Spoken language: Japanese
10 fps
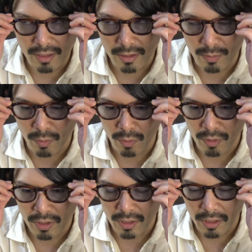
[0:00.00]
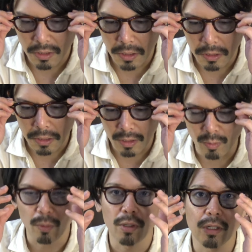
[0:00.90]
ンズも気に入っていて
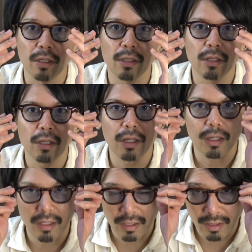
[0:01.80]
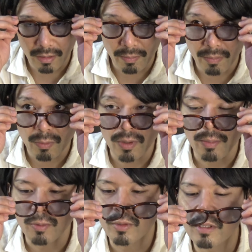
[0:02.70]
色も気に入っていて、えー、
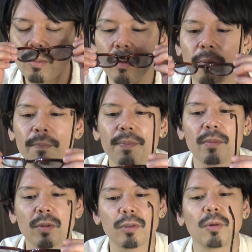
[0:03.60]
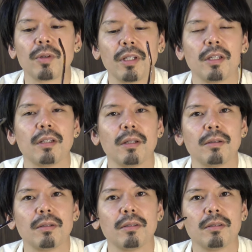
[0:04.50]
フレームとしてもものすごく気に入って
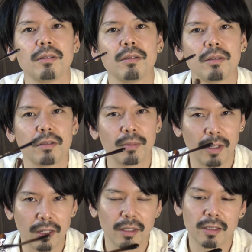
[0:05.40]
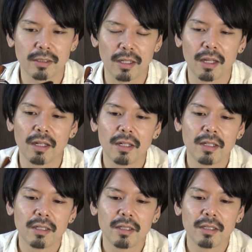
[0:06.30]
るメガネですね、
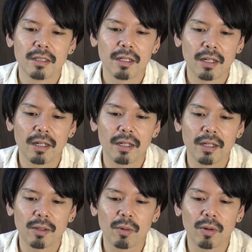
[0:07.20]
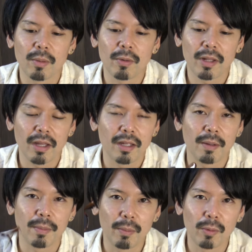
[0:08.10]
はい、これもね
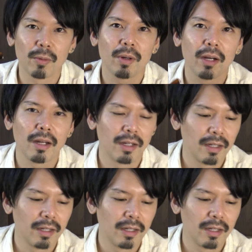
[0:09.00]
やっぱ物が